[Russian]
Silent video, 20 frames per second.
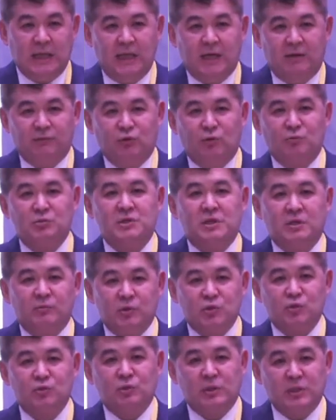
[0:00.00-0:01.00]
в том числе
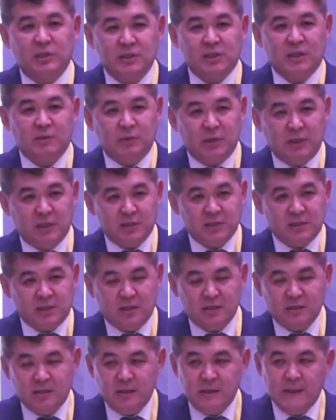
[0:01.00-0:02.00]
между лидерами этих
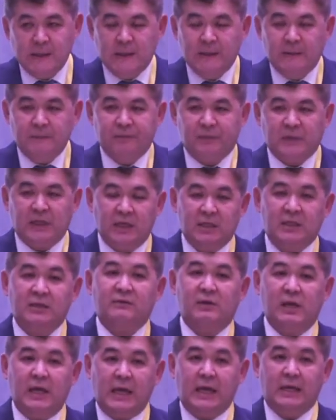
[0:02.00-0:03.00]
стран. Да? И это
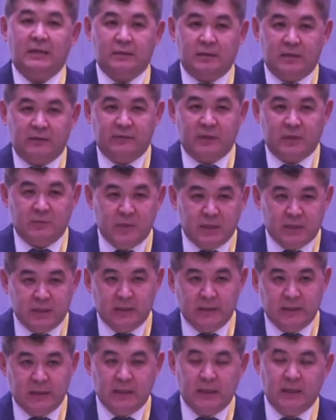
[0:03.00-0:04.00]
влияет на формат.
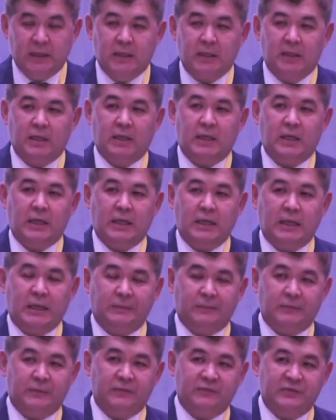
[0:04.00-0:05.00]
Э,
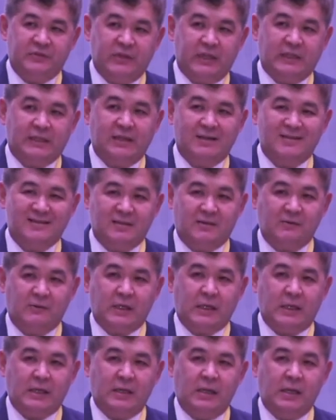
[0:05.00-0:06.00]
в секторе
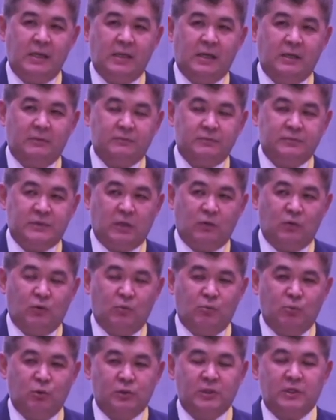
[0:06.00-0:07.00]
здравоохранения такого
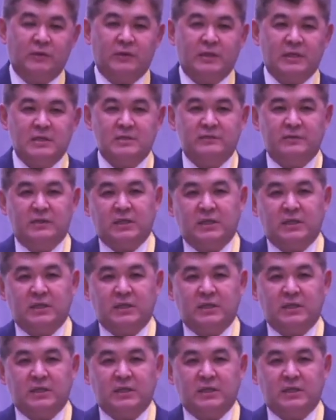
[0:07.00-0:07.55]
бурного развития,